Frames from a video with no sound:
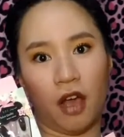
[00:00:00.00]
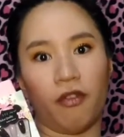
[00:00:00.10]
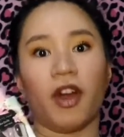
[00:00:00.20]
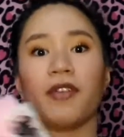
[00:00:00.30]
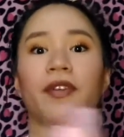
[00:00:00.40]

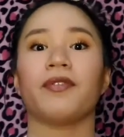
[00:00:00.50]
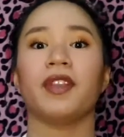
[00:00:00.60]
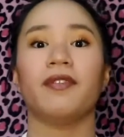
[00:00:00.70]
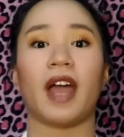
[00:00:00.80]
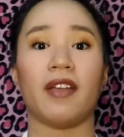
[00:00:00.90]

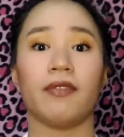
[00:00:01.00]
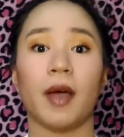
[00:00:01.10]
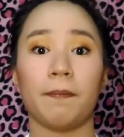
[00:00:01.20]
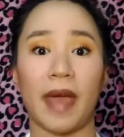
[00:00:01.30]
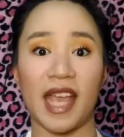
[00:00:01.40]

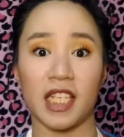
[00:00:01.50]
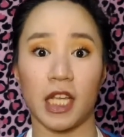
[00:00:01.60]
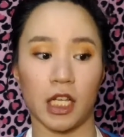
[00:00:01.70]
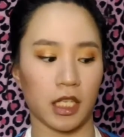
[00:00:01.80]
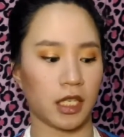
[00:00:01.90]
455
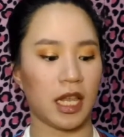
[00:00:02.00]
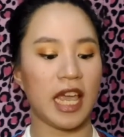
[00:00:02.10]
pesos.